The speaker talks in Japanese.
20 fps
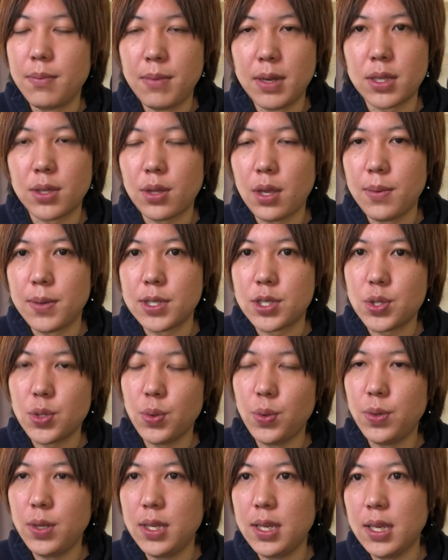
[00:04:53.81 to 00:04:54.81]
まあ、例えば
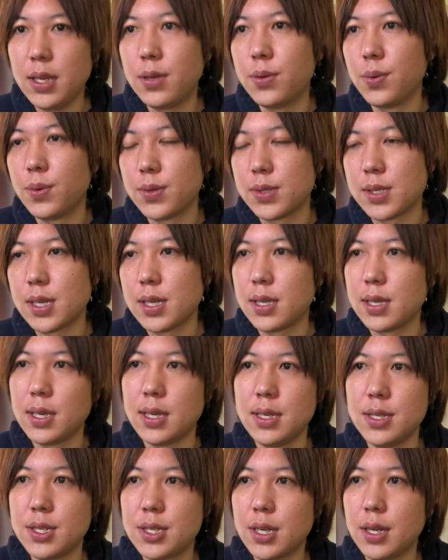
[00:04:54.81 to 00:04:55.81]
調理器具を殺
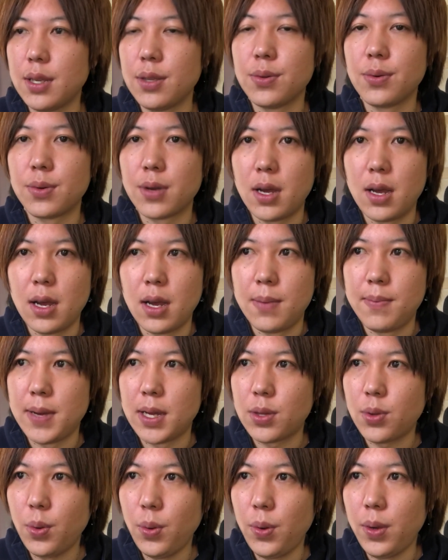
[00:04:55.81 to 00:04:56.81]
菌したりとか、まあ、
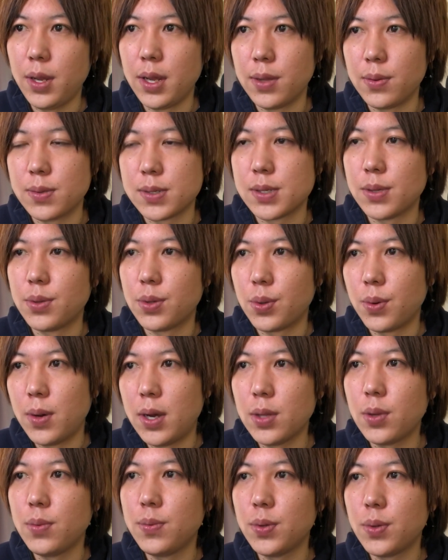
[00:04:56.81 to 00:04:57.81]
トイレのその
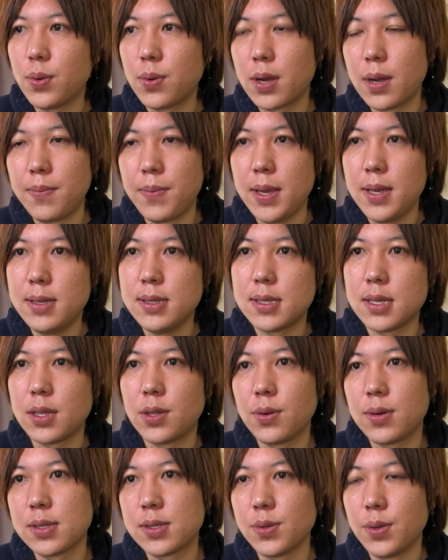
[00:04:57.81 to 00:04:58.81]
ドアノブとか便座
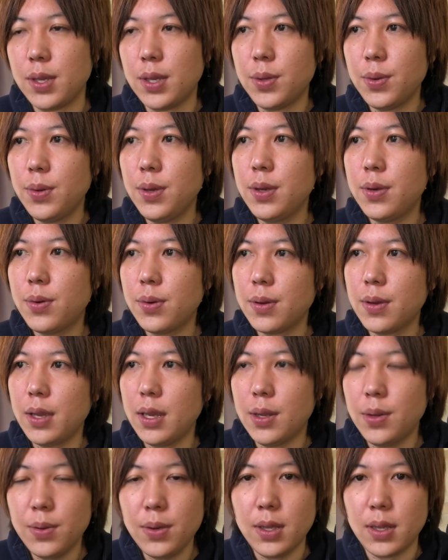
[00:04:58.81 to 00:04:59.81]
とかその衣類衣
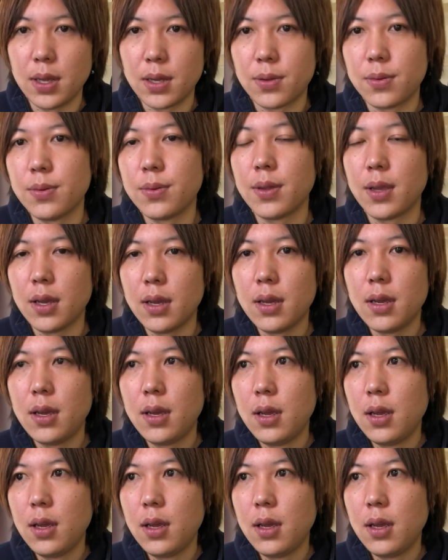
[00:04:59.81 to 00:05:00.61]
類などをね、